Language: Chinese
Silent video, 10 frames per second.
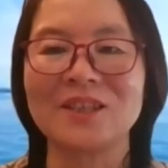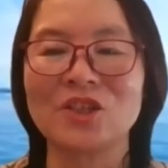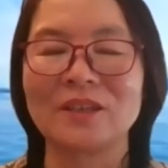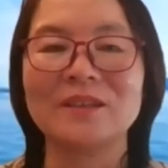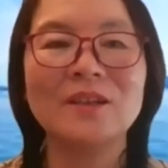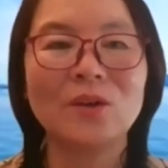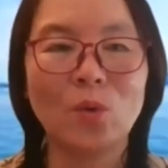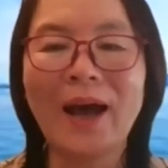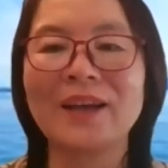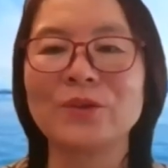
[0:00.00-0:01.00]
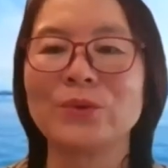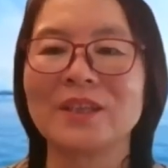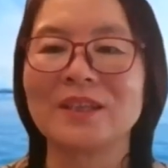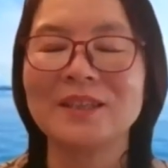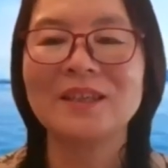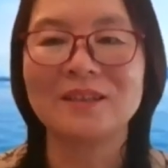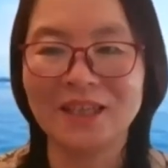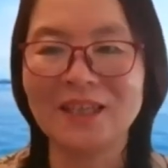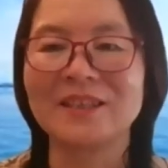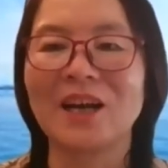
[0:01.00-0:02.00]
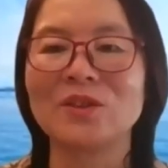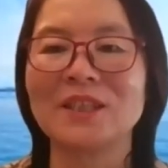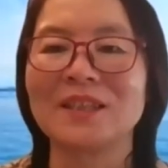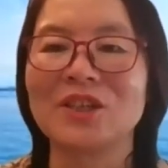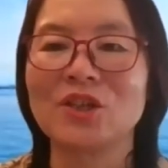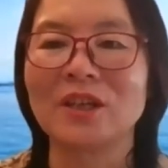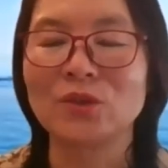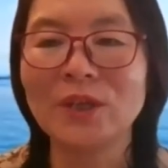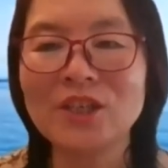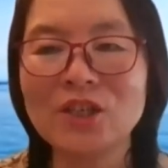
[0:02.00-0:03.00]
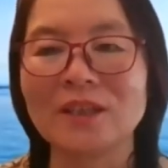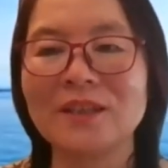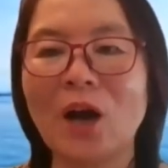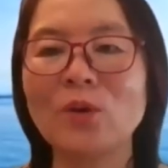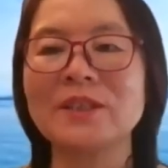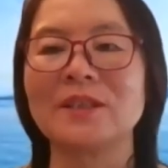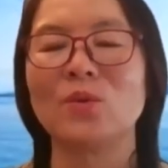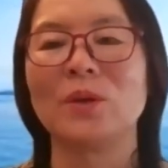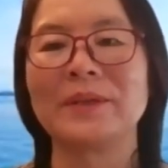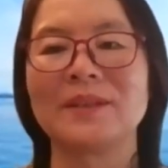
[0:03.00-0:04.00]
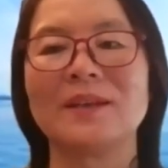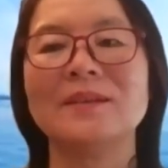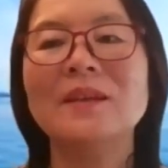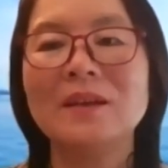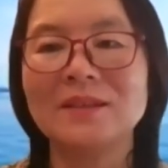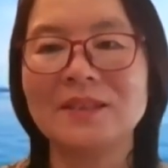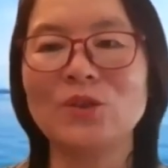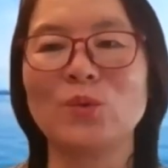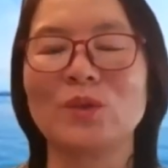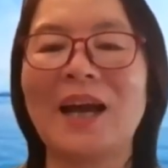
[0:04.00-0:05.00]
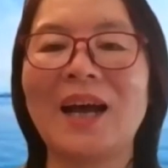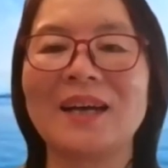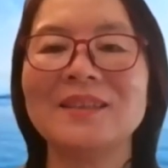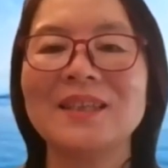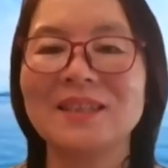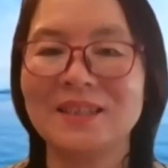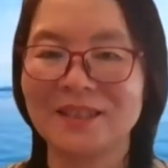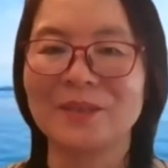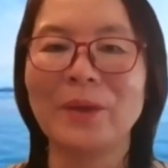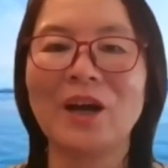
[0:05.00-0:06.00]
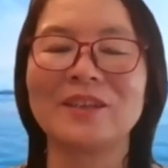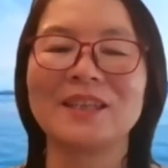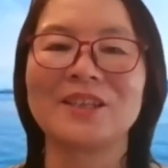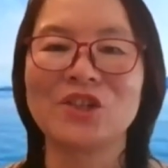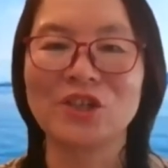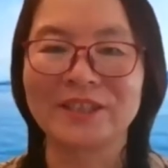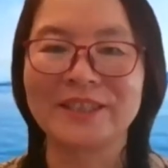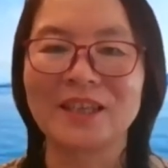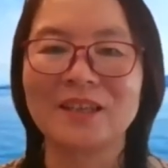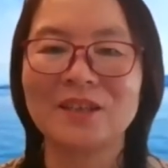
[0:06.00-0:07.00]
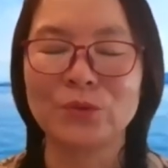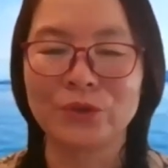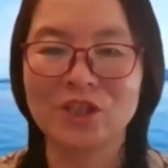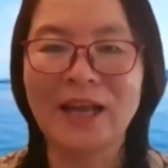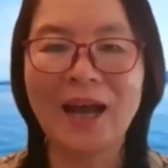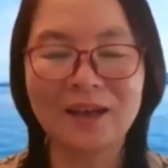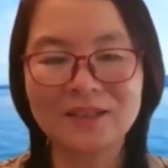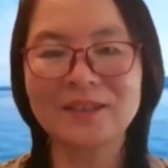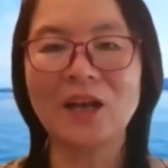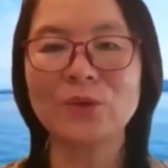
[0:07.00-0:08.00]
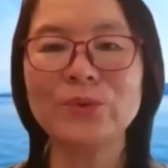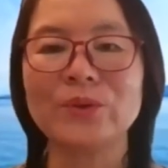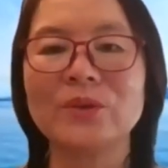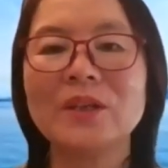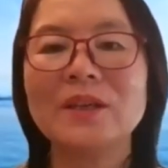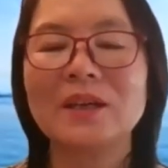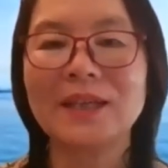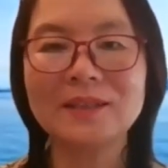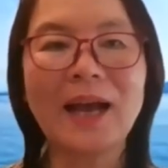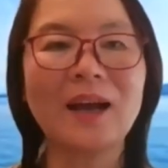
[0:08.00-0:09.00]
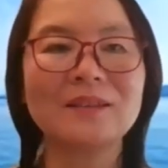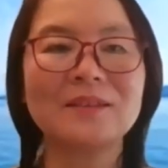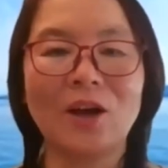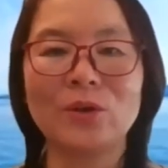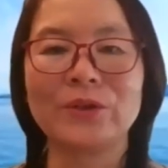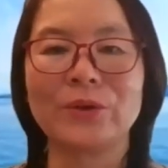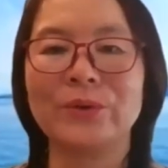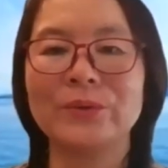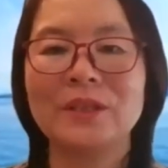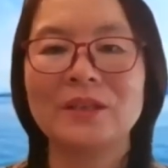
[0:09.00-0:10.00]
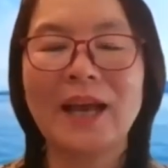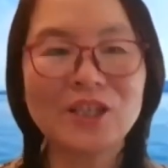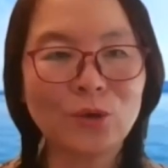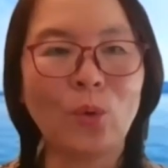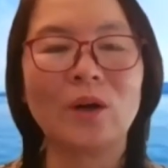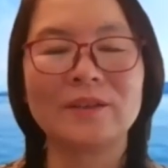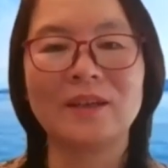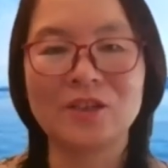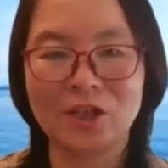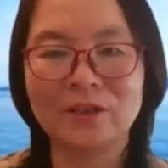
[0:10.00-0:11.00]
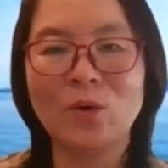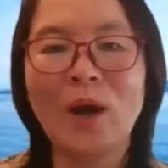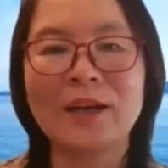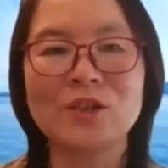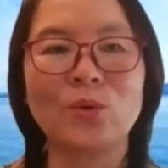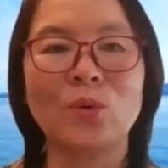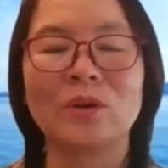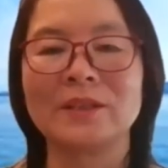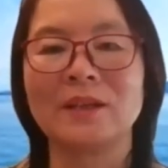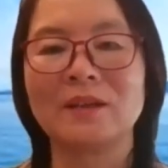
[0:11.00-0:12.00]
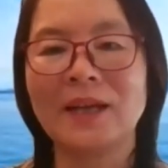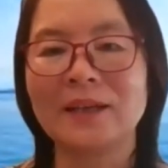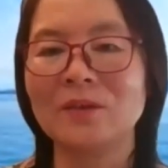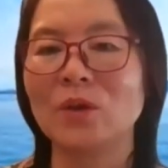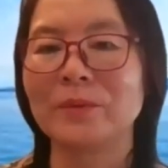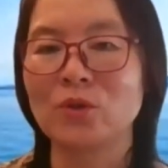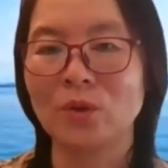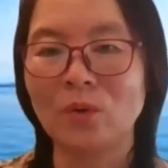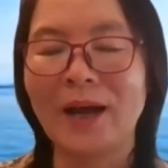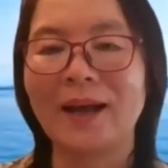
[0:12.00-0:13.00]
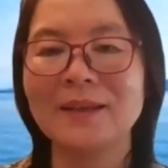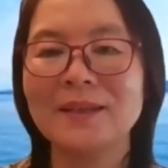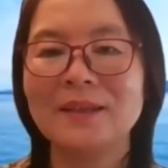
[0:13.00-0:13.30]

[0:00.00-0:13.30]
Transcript: 历神话语的那个叫经历神。所以神邀请我们呢，进入他奇妙的一个世界，与他相遇，跟他交流。他是活的，神的话是活的，他跟我们说话，